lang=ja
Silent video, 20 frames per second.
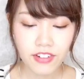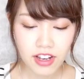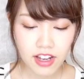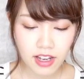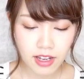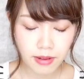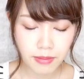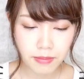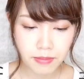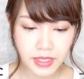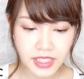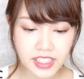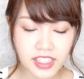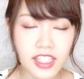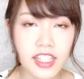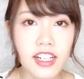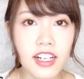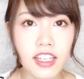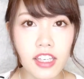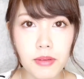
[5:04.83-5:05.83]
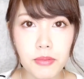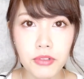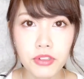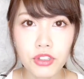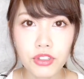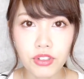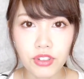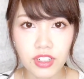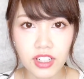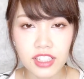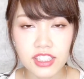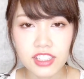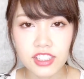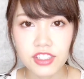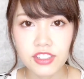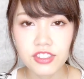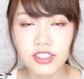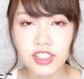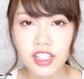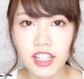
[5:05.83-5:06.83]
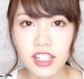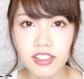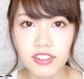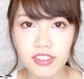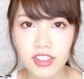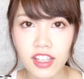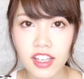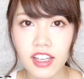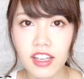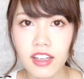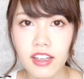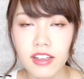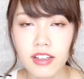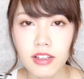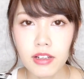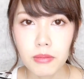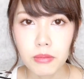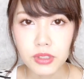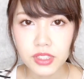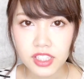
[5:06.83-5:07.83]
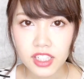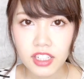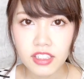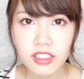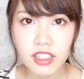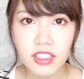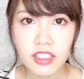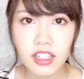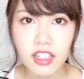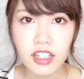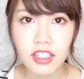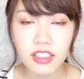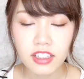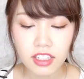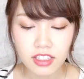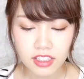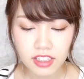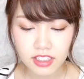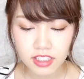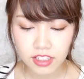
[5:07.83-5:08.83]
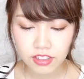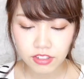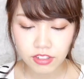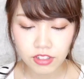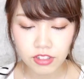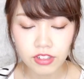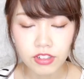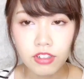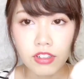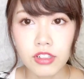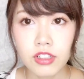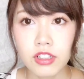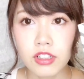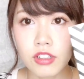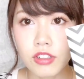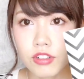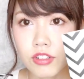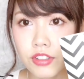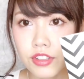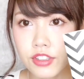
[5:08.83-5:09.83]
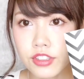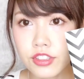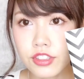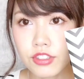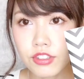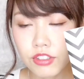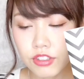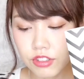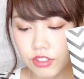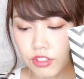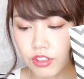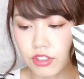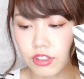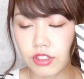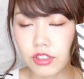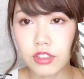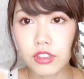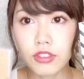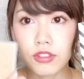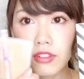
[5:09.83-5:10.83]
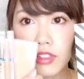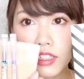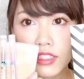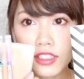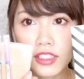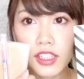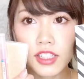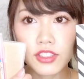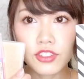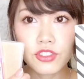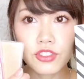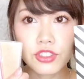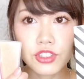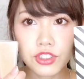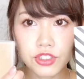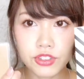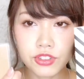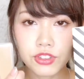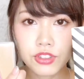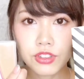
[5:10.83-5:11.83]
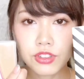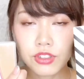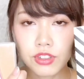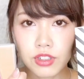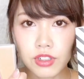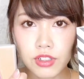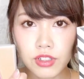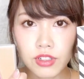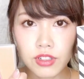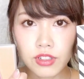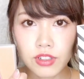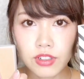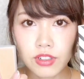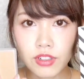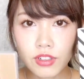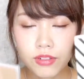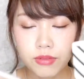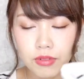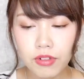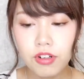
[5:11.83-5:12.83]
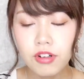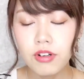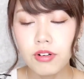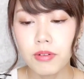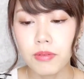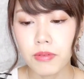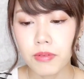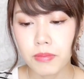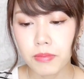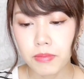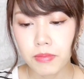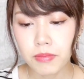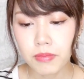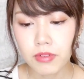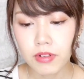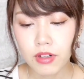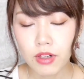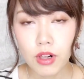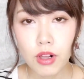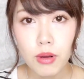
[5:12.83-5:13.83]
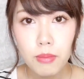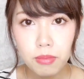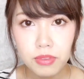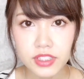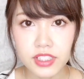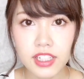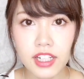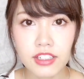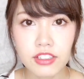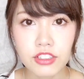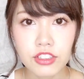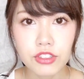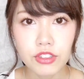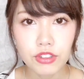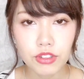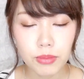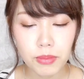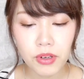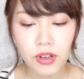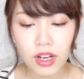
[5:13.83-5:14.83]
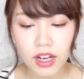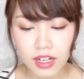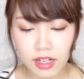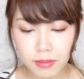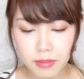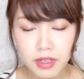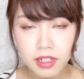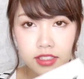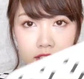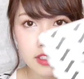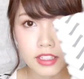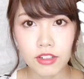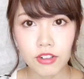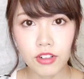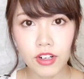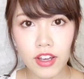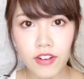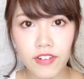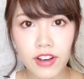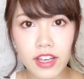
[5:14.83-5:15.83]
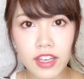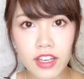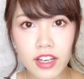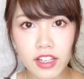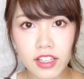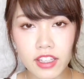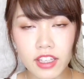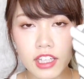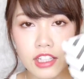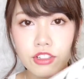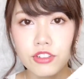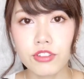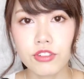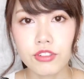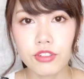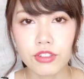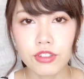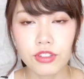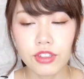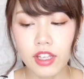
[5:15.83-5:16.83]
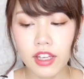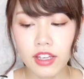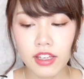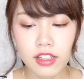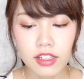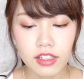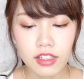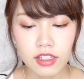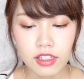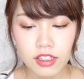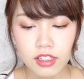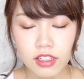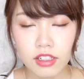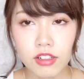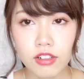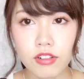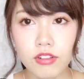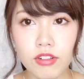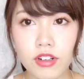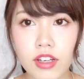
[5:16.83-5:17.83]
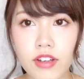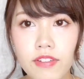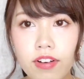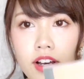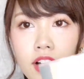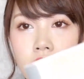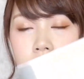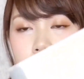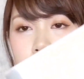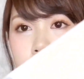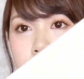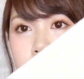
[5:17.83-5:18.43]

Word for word: は別に書き物とか必要ないので持ち歩かなかったんですけどこういうノートとかスケジュール帳を持ち歩くこともありますこれは100均のノートでこれは